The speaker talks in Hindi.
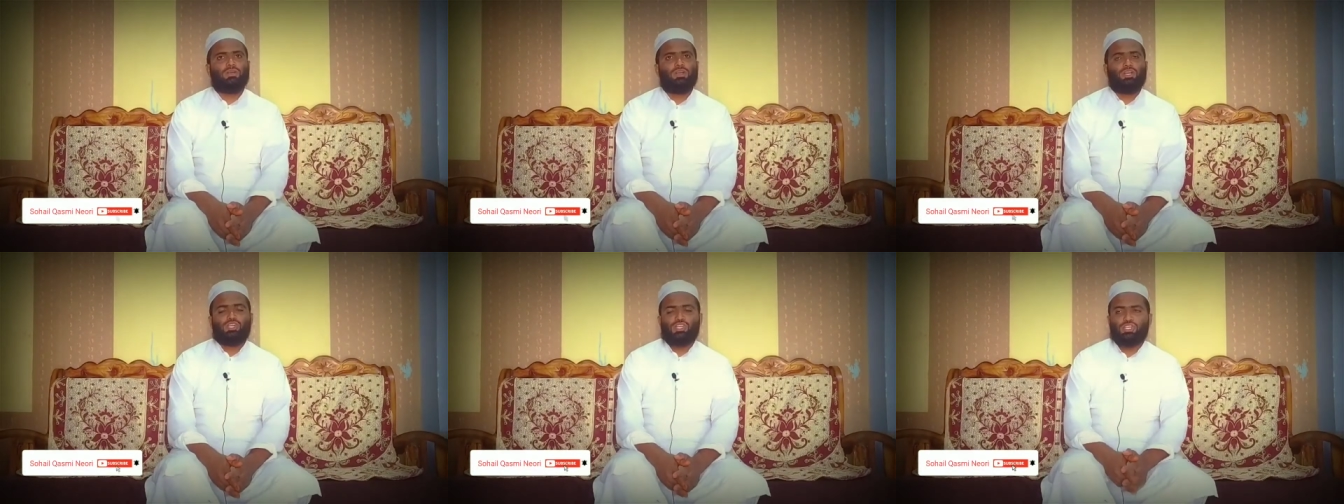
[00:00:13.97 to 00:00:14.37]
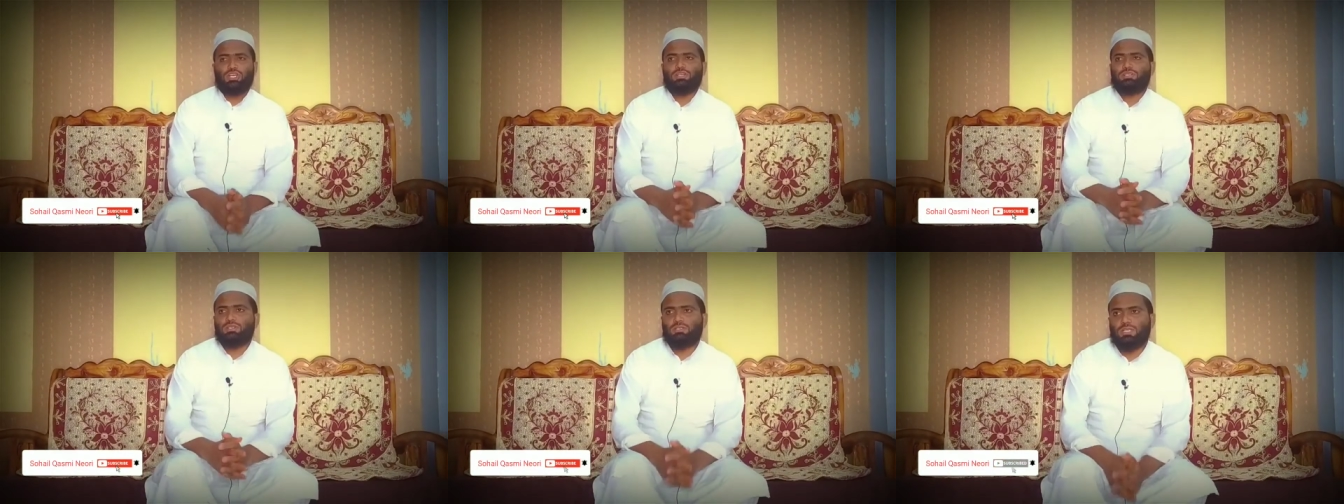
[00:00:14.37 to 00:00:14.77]
एक
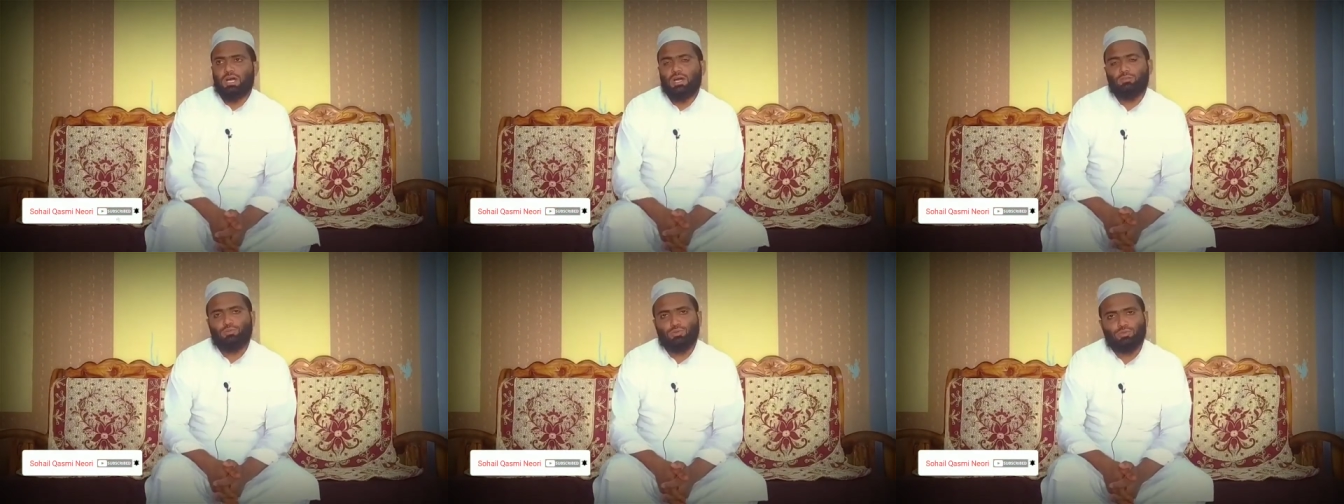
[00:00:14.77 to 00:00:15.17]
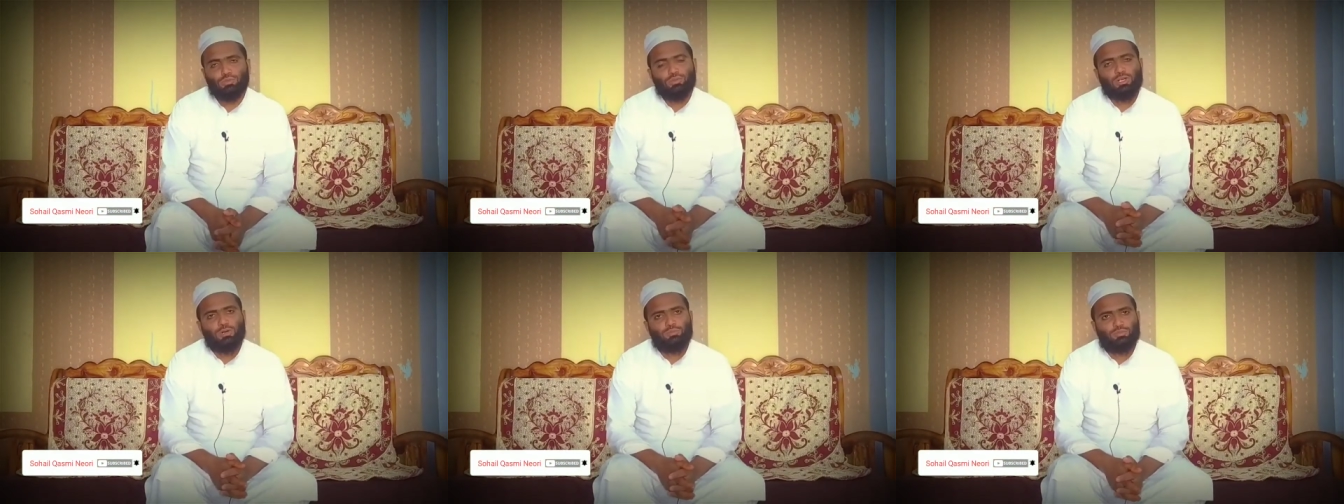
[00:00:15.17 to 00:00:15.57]
शख्स था
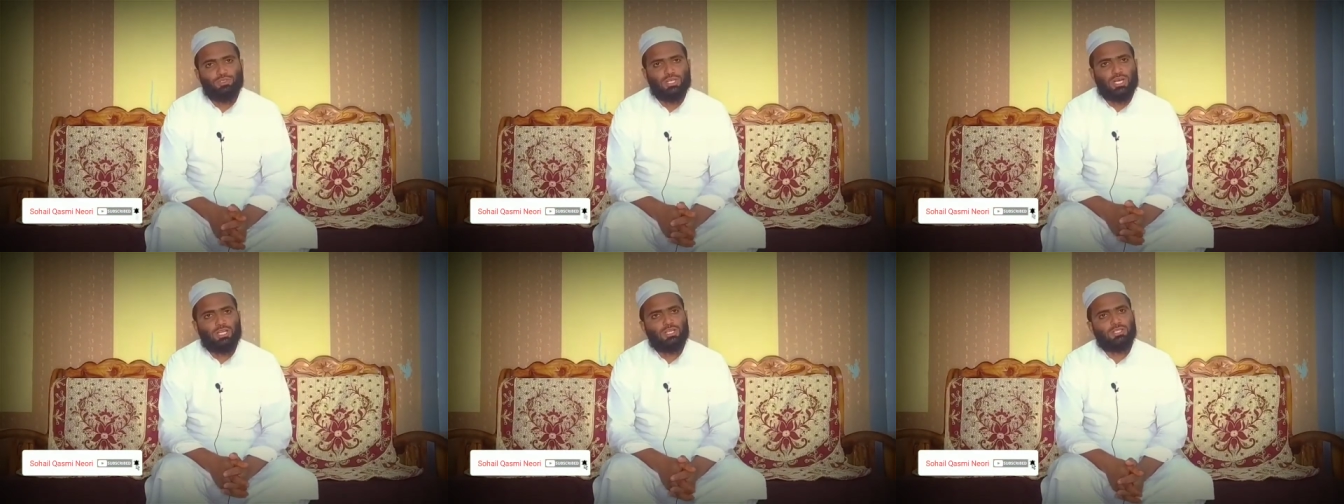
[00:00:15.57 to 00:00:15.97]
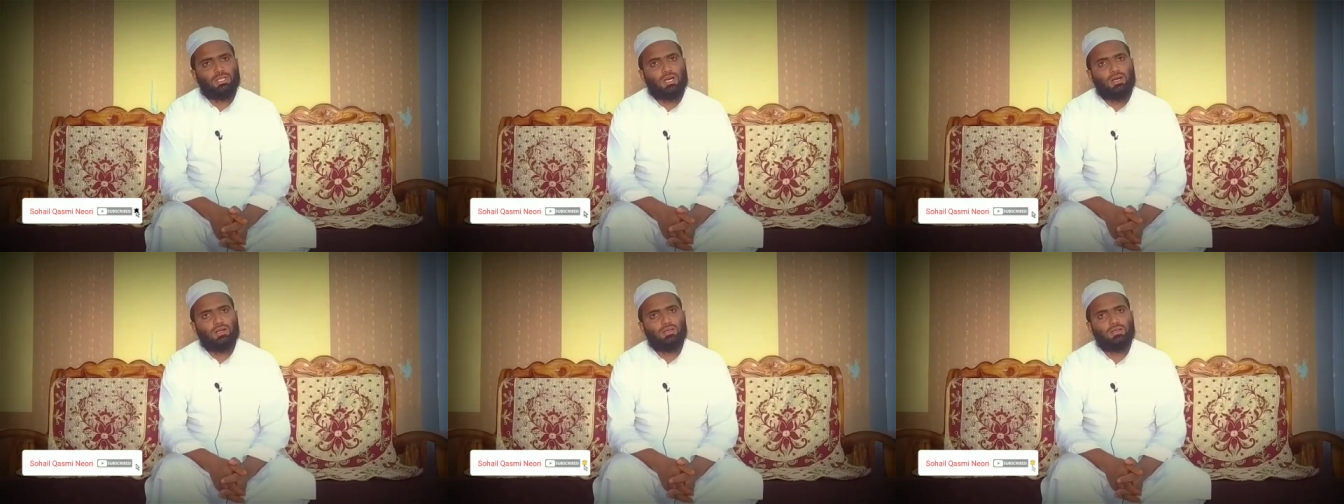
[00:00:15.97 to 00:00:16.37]
बुतों का पुजारी
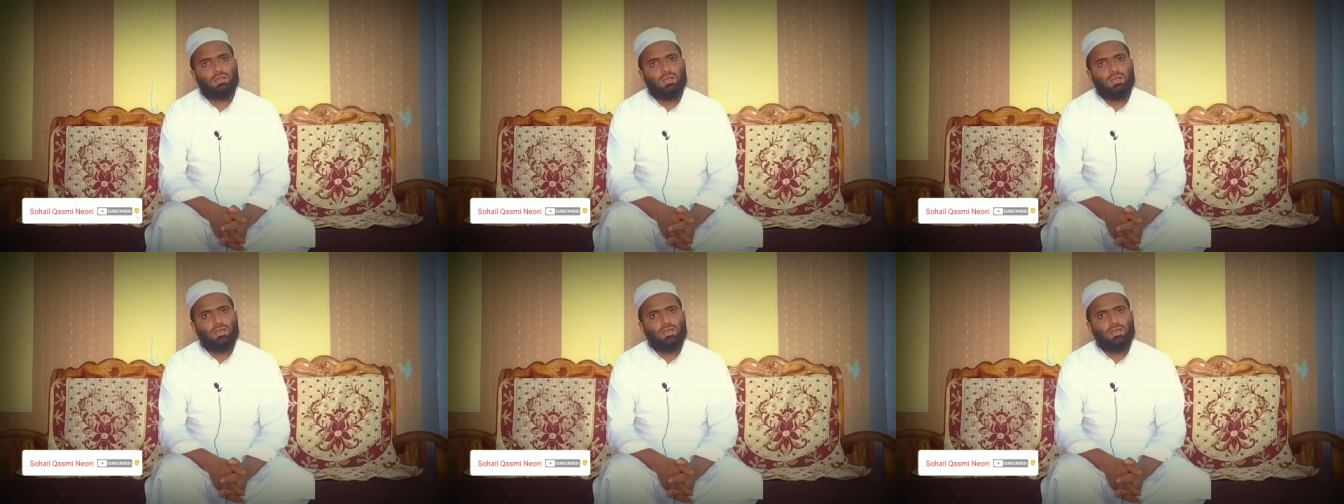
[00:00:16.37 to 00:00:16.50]
था